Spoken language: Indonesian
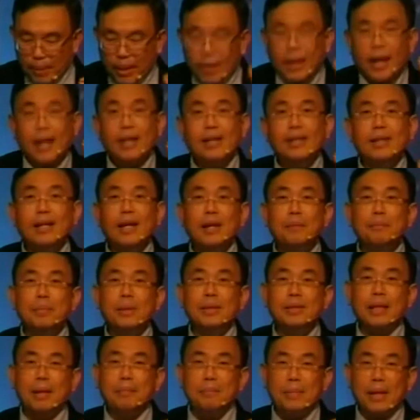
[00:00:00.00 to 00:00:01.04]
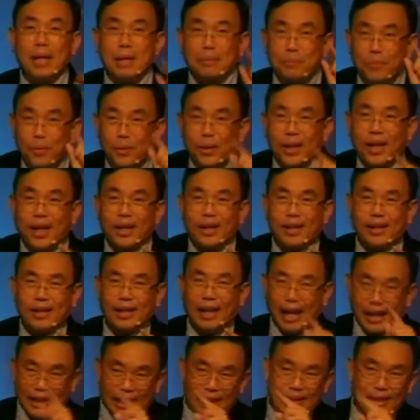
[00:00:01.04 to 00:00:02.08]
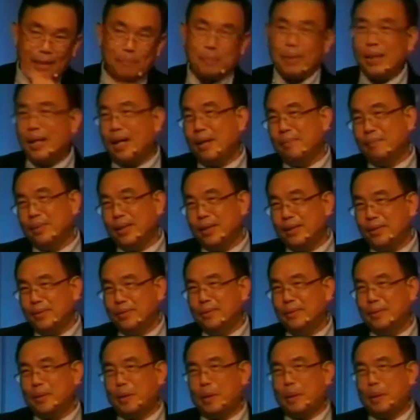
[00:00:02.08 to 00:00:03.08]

maka ia bisa menemukan harta terpendam itu.